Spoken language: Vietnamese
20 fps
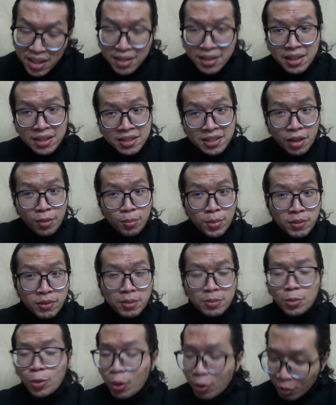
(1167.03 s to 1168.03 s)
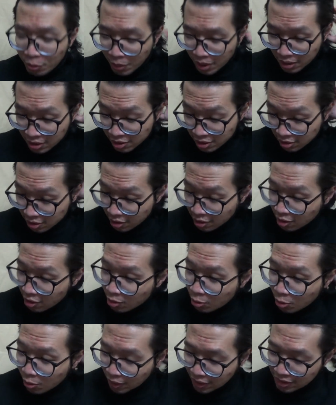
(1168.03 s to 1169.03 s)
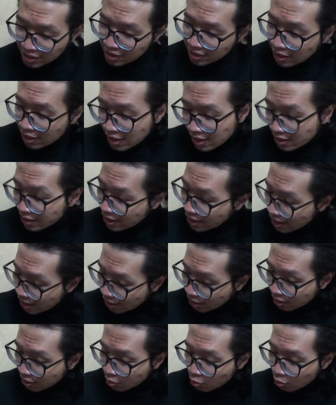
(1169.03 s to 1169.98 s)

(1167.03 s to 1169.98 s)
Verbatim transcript: thì tóc mình vẫn buộc và mình chưa có lùa cái gì lên cả